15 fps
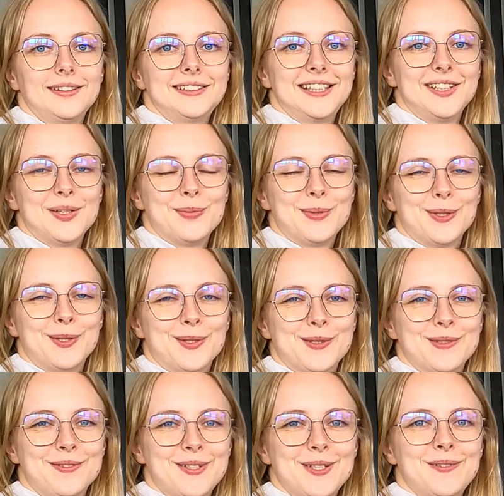Dzień dobry
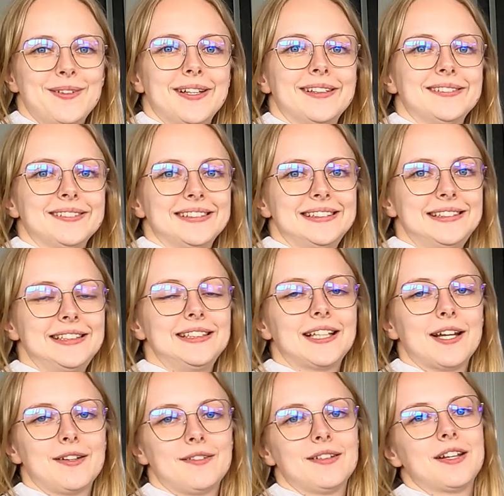drodzy widzowie.
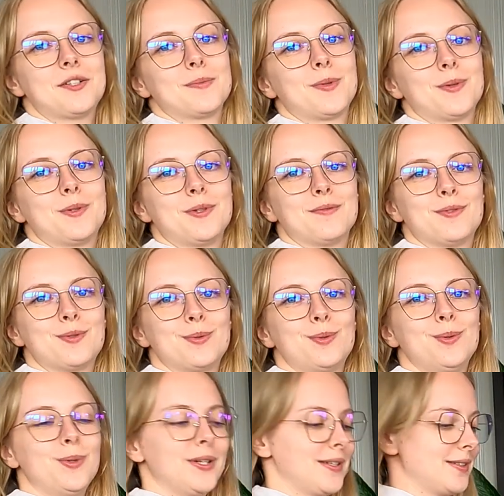Dzisiaj naszym gościem w
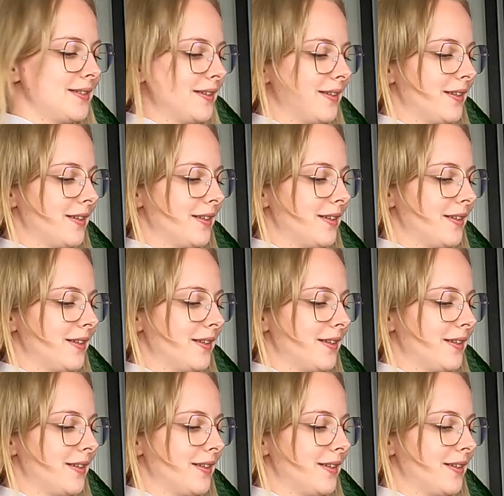studiu jest